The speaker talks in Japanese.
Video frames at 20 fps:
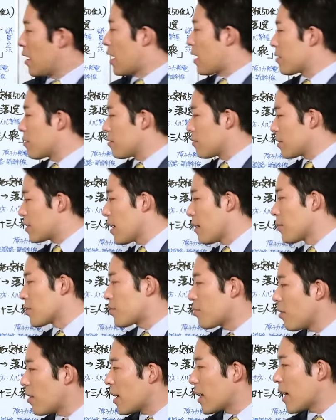あのー、じゃあもう
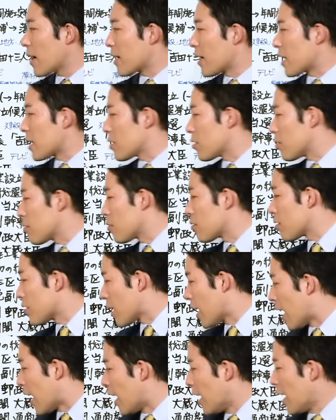しょうがないからということ
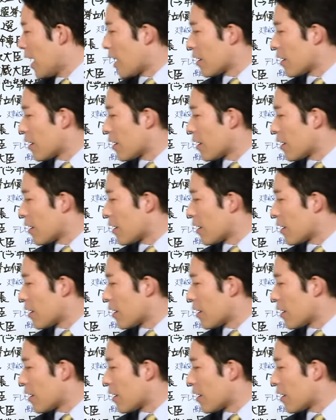で、